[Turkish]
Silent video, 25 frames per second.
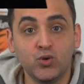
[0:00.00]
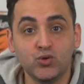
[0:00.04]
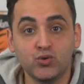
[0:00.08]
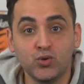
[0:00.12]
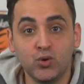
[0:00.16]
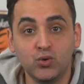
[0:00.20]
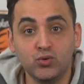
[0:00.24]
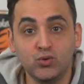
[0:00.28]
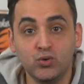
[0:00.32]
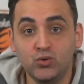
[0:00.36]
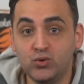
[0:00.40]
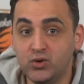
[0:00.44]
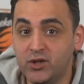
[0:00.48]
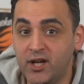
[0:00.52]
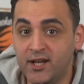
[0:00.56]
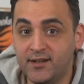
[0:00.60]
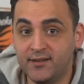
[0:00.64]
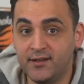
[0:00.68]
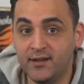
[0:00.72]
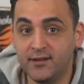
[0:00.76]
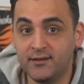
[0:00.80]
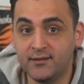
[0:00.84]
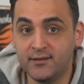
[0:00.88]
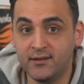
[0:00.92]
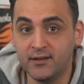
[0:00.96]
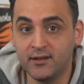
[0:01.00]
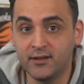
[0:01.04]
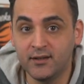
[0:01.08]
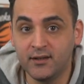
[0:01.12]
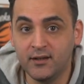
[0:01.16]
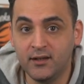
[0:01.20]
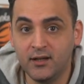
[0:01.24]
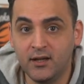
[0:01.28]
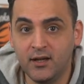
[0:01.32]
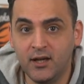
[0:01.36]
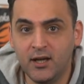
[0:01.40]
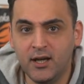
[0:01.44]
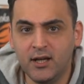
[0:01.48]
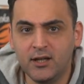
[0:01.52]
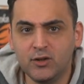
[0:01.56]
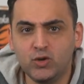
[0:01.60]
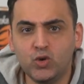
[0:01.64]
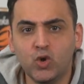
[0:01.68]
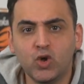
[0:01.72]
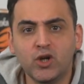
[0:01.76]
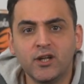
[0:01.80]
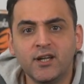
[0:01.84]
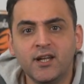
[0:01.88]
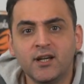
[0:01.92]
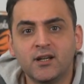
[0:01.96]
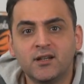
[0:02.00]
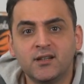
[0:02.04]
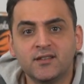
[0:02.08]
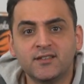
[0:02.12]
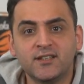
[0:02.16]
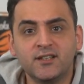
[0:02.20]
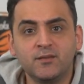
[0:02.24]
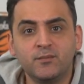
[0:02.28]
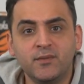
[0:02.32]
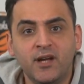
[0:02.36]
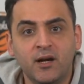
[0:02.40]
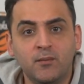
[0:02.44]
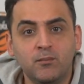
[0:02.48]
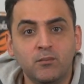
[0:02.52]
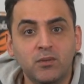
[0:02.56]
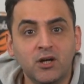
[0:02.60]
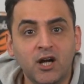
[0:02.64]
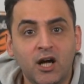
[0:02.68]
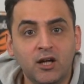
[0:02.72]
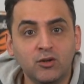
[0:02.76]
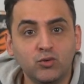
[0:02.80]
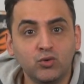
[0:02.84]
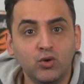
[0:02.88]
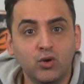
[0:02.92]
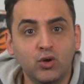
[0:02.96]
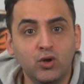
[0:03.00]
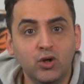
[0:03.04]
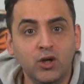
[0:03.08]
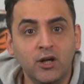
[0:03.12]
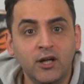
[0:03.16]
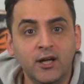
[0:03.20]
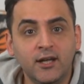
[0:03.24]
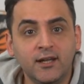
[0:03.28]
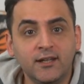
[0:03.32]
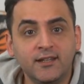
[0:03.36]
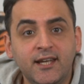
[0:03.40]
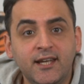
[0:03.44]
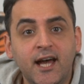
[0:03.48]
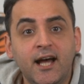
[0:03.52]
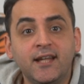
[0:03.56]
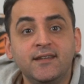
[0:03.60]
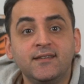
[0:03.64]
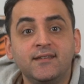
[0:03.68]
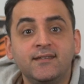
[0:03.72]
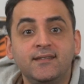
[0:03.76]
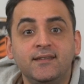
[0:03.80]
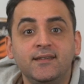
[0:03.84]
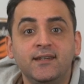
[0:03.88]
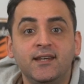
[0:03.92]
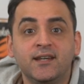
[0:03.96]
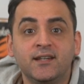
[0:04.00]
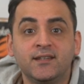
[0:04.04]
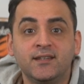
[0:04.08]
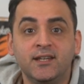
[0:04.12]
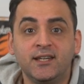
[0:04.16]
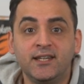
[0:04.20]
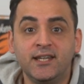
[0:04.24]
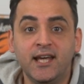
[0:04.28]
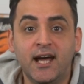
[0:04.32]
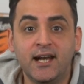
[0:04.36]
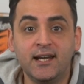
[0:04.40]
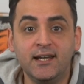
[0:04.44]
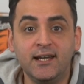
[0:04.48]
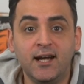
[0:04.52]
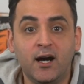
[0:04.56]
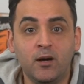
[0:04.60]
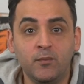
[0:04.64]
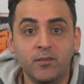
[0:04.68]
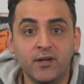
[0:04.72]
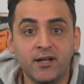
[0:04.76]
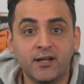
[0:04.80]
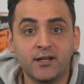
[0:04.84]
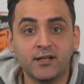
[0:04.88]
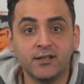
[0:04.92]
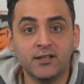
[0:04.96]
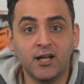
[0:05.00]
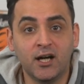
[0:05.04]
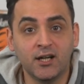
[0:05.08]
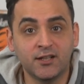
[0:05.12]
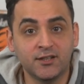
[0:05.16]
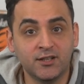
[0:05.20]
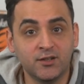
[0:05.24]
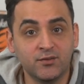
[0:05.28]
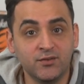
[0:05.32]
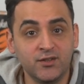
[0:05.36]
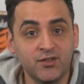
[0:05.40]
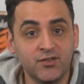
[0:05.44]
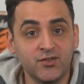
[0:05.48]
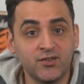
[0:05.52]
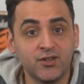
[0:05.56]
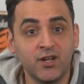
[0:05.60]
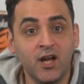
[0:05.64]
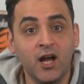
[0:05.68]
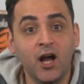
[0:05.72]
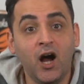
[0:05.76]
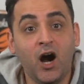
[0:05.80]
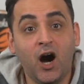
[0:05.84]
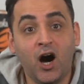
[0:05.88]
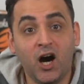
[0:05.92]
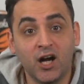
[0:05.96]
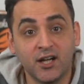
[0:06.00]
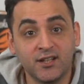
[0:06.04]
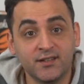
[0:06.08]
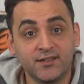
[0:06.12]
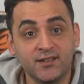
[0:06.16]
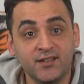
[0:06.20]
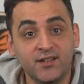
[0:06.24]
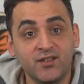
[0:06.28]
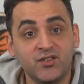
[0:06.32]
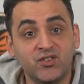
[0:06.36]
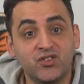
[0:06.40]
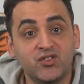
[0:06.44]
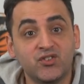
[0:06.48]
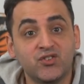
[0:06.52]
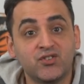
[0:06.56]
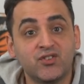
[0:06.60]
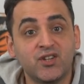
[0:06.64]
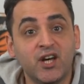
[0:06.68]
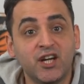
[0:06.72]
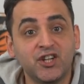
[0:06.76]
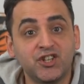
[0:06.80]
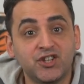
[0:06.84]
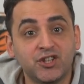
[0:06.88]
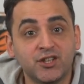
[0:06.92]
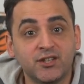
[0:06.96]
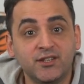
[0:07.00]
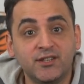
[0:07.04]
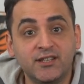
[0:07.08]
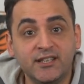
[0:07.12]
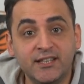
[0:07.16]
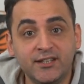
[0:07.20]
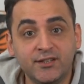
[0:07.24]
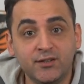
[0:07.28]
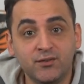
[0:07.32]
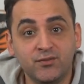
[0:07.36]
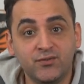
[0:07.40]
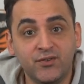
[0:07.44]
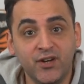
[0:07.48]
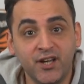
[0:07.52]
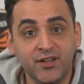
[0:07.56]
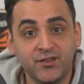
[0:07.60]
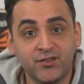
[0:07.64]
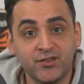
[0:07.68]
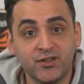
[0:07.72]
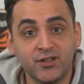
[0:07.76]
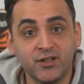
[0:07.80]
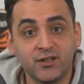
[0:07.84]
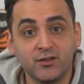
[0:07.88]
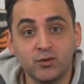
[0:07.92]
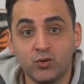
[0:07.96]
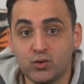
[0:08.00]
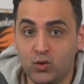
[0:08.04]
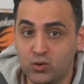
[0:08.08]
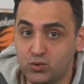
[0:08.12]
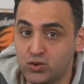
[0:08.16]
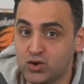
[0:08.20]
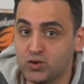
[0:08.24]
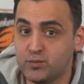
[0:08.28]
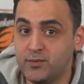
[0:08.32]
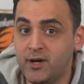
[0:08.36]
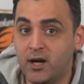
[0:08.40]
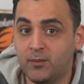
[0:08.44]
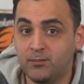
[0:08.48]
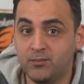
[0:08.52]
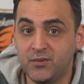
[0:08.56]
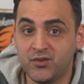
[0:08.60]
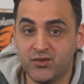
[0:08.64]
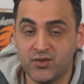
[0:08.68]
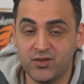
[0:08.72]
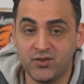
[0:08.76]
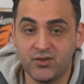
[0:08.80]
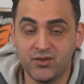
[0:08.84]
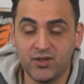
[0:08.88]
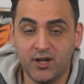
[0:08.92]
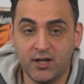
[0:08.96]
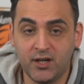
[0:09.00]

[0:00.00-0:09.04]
oyuncu ödülünü reddetti. Törene katılmayan Brando kendisi yerine yerli Amerikalı aktivist, aktris Sachin Little Fater'ın konuşma yapmasını